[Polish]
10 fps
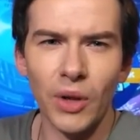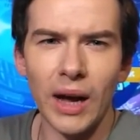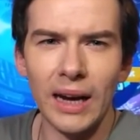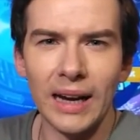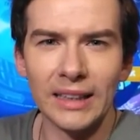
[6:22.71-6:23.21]
no
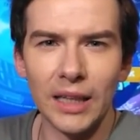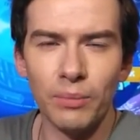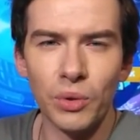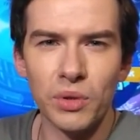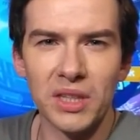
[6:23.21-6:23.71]
ale Kanal
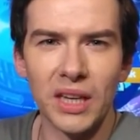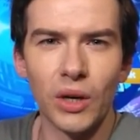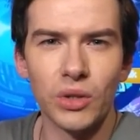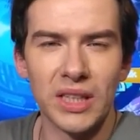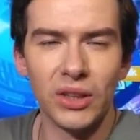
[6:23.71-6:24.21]
Plus z tego
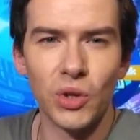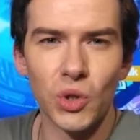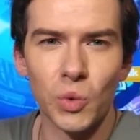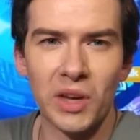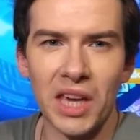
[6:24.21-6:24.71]
ostatnio
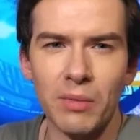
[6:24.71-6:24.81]
słynie.